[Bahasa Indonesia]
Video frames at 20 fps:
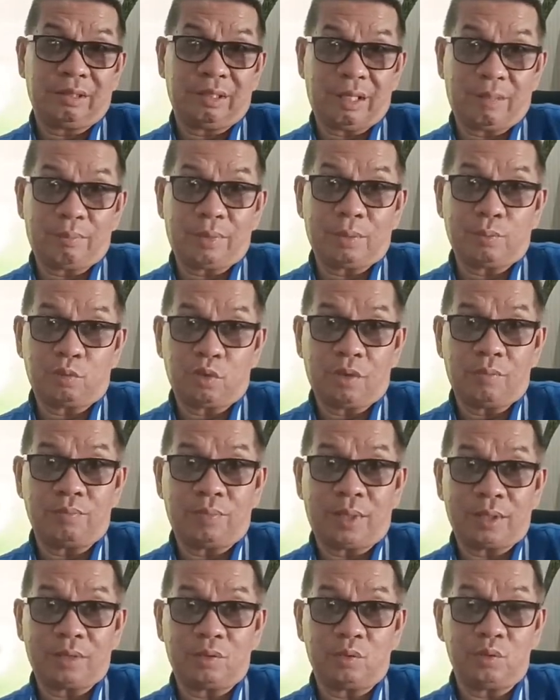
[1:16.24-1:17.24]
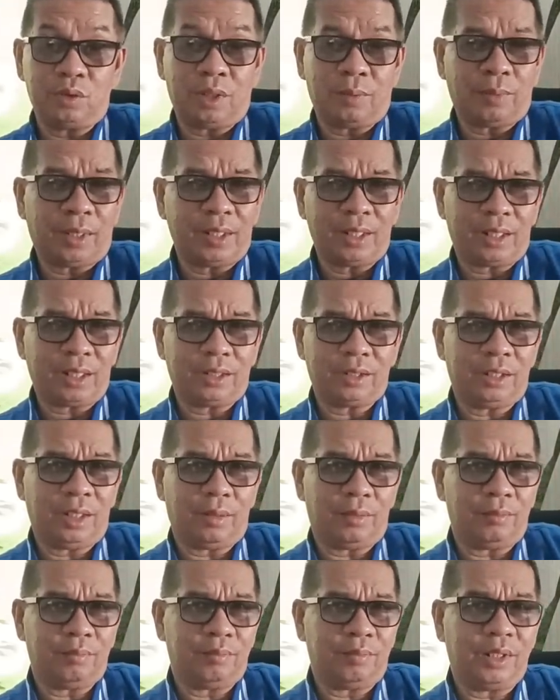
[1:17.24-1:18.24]
84 dunia. Banyak yang
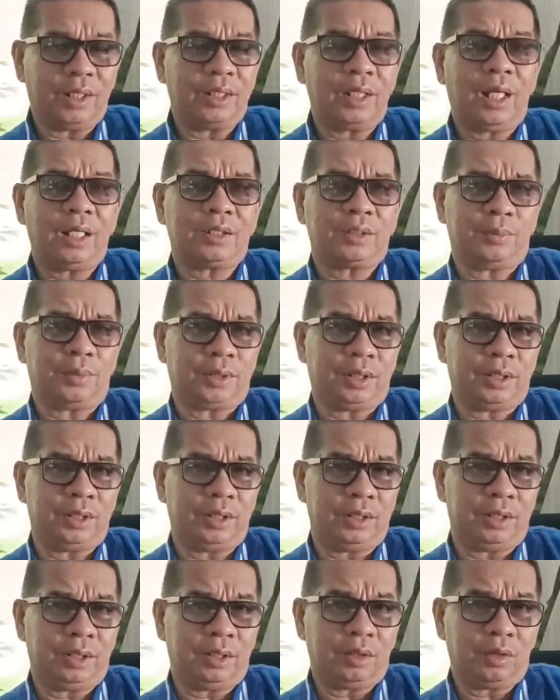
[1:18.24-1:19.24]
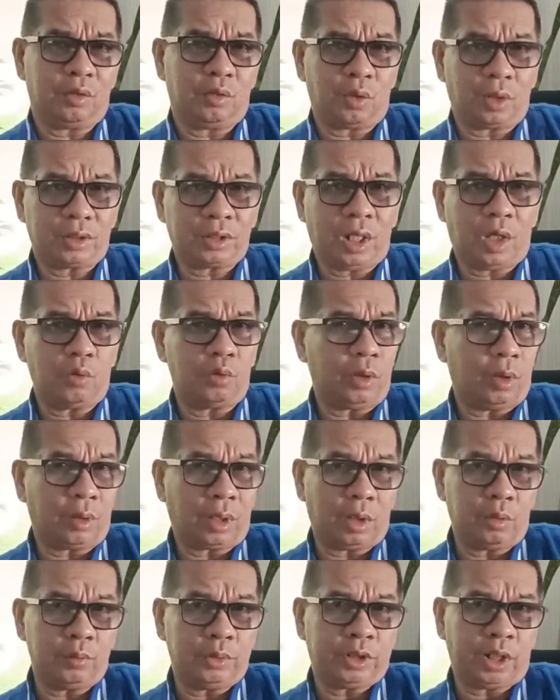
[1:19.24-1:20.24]
tidak mengenal seperti ini, Kurasau Ya.
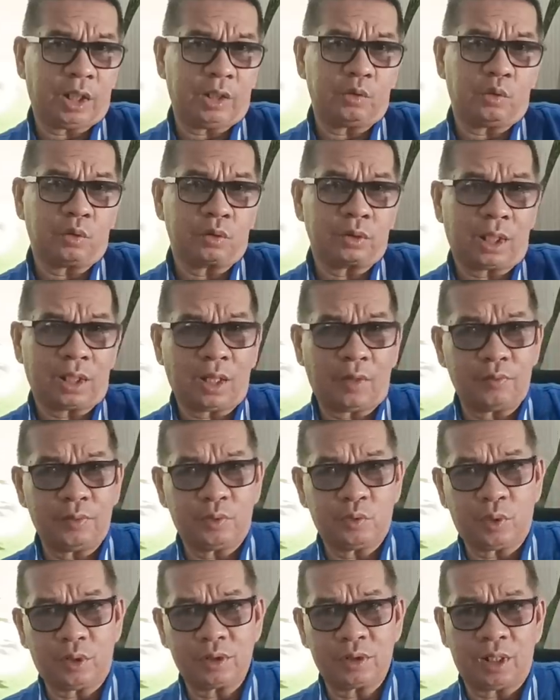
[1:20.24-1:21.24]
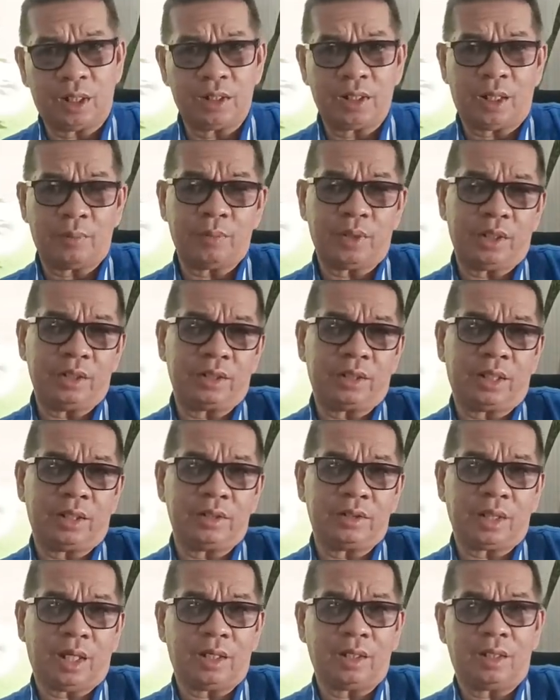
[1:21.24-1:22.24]
Kalau bicara di CONCACAF itu kan selain Amerika
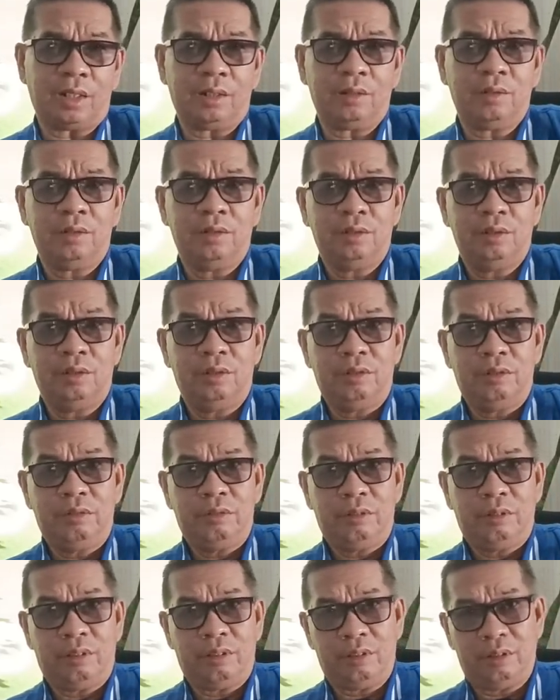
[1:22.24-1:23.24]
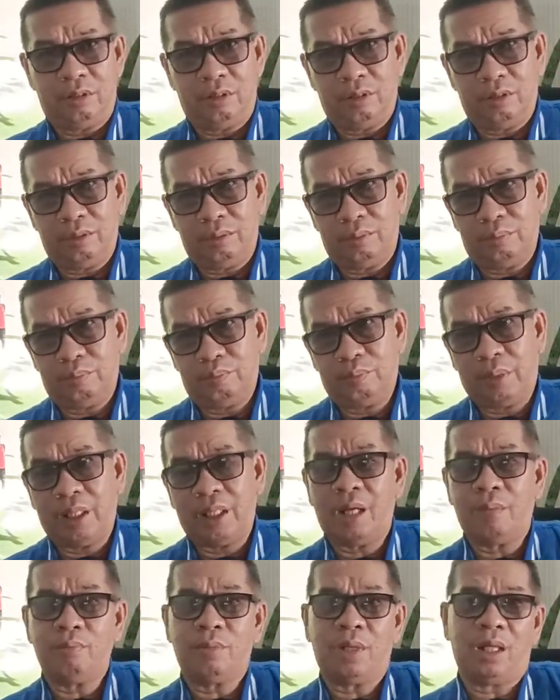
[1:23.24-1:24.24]
di sana, uh,
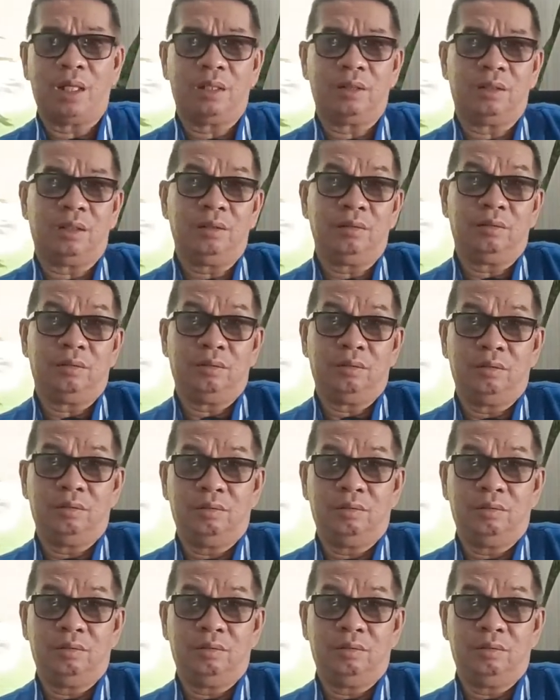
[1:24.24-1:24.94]
Panama, ya,